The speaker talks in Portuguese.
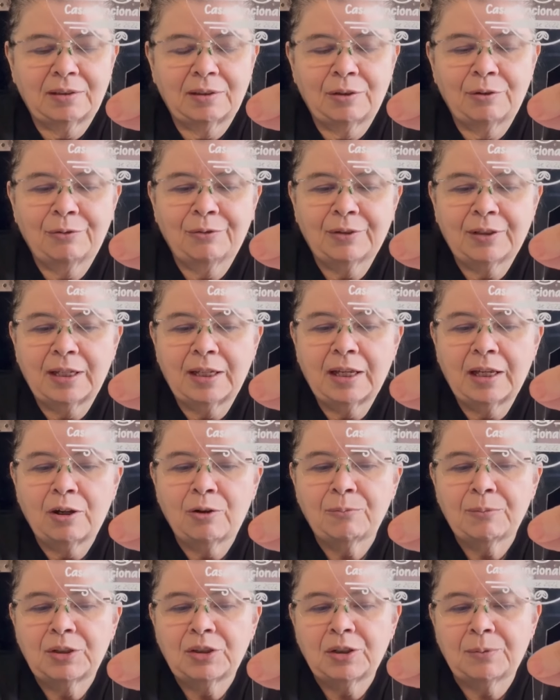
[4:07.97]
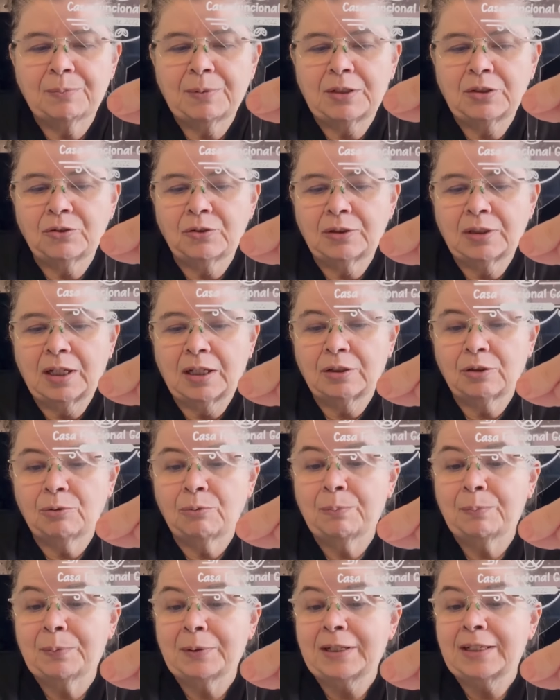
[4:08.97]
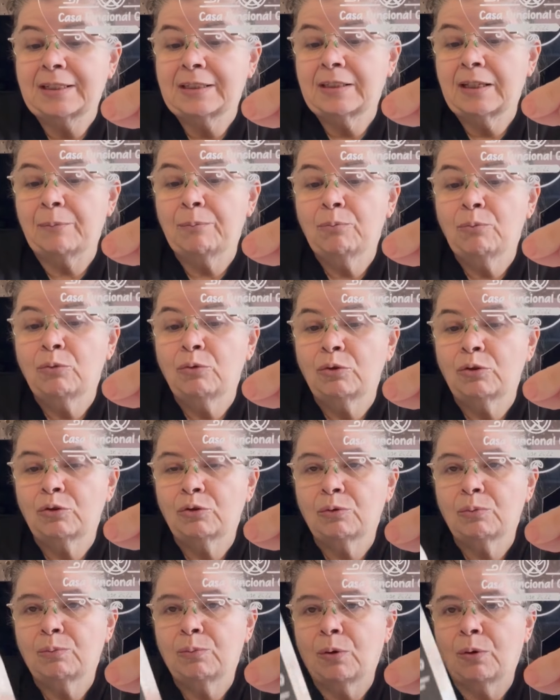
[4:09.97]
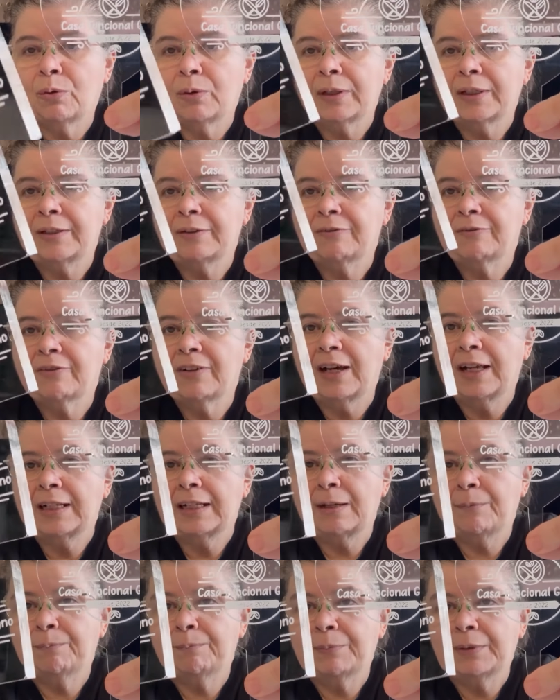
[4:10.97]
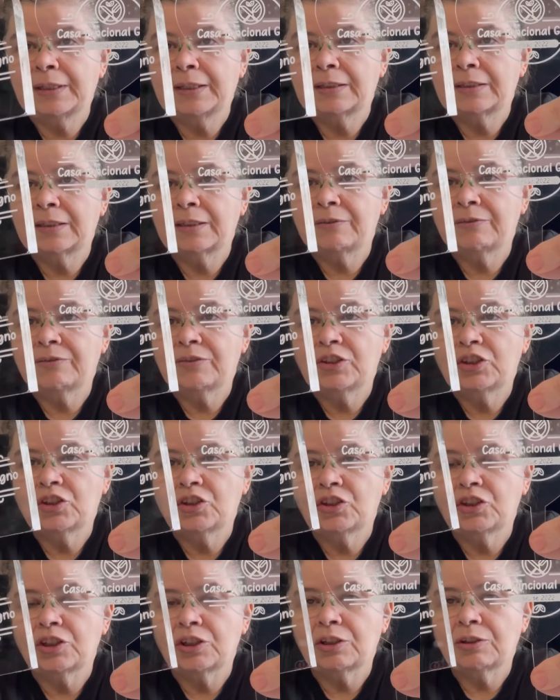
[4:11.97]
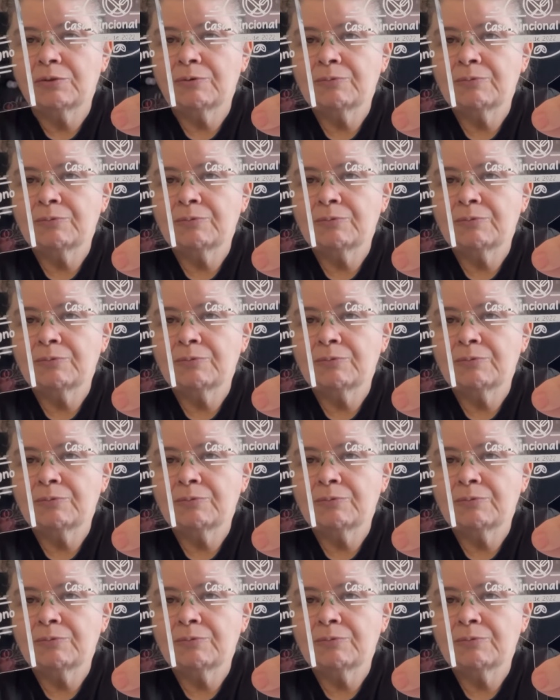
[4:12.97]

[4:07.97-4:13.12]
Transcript: Eu fiquei realmente apaixonada. O preço é muito bom, hein? Vale a pena investir.